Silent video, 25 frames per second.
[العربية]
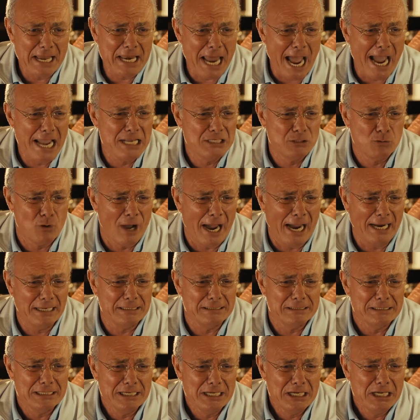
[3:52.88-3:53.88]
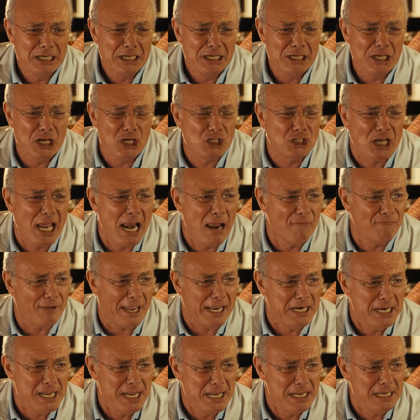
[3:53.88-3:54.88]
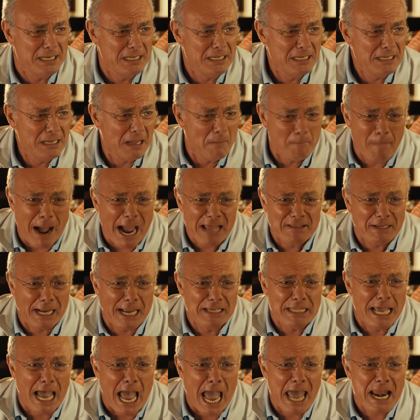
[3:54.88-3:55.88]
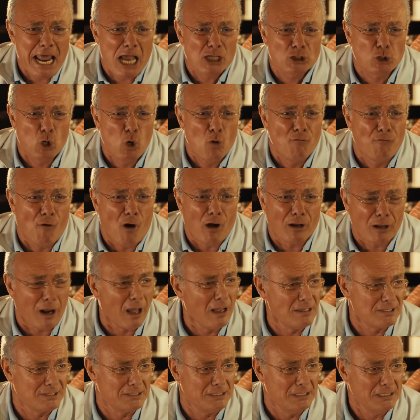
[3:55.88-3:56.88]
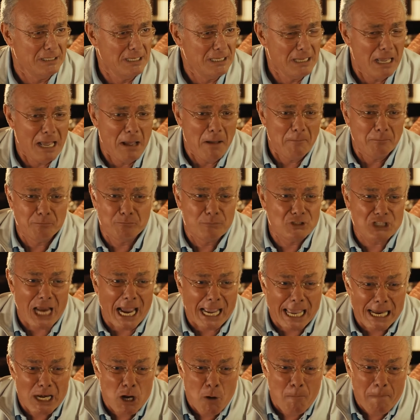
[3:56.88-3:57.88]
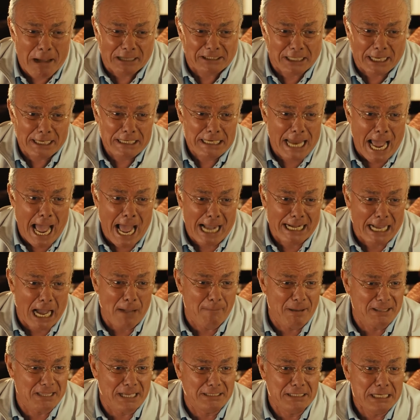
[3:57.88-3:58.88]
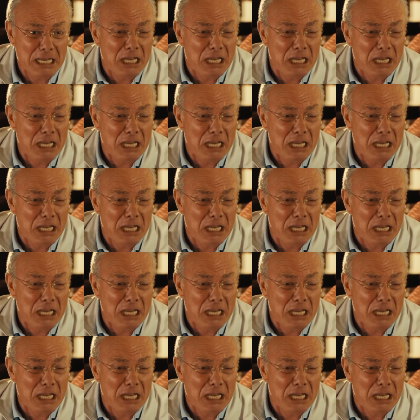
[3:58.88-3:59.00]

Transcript: انا عايز واحد يشلط في عينيه بعد كده انا اشيله فوق راسي مش هخليهم محتاجين لحاجه ابدا